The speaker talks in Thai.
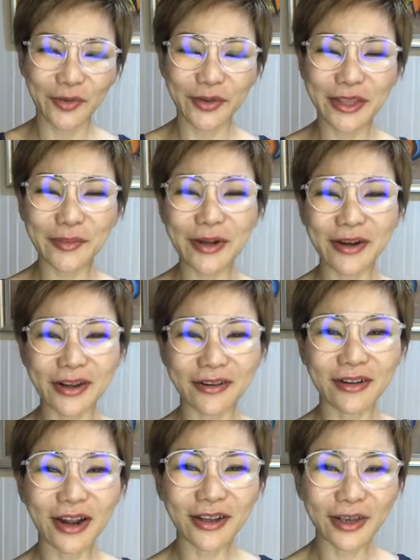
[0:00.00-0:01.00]
วันนี้มาเรียน
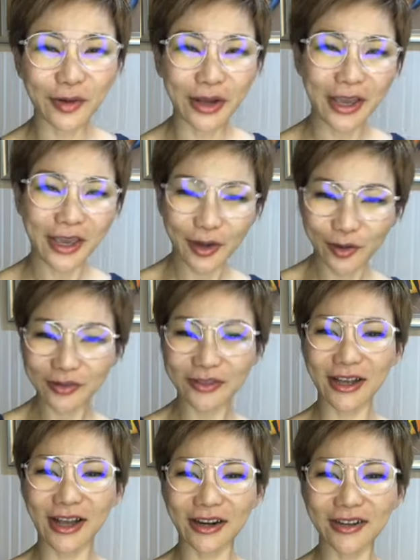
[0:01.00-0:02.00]
เรื่องเกี่ยวกับเฮลท์
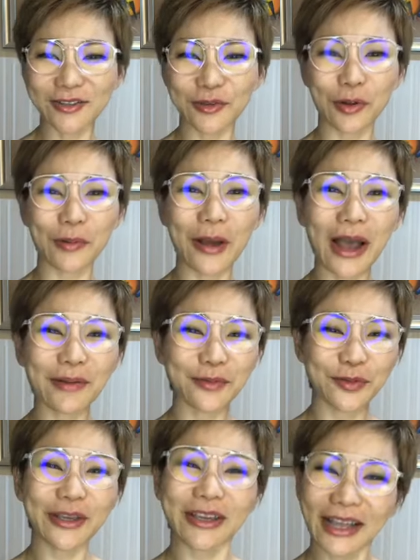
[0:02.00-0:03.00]
นะคะเรื่องสุขภาพ
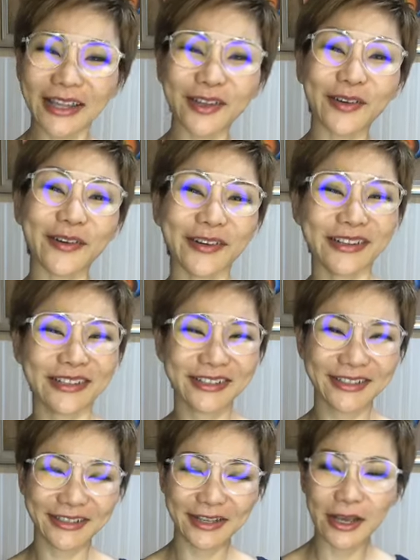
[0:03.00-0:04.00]
ด้วยกันเนาะ
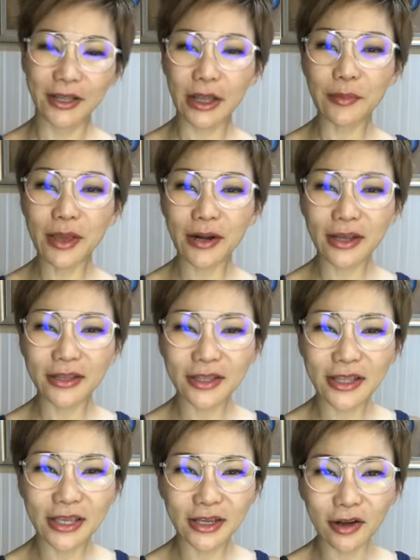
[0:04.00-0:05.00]
ถ้ามีอะไร
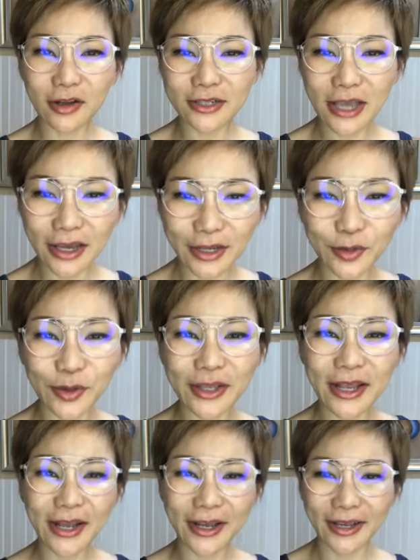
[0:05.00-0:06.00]
ดีๆก็แชร์กันด้วย
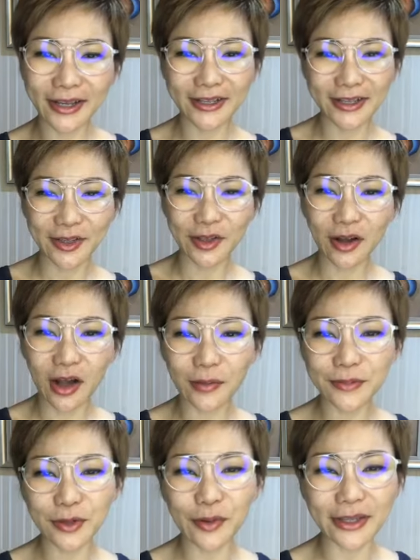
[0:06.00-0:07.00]
นะน้องออ
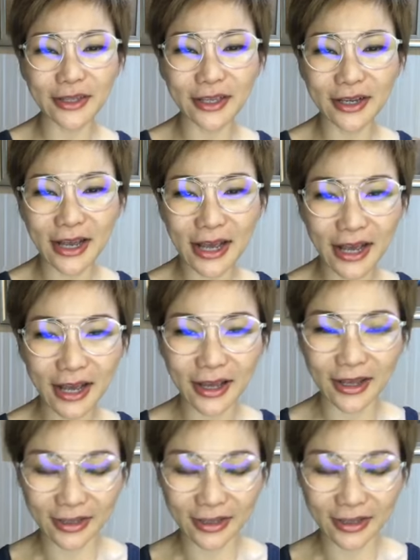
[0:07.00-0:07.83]
ฟสวัสดีค่ะ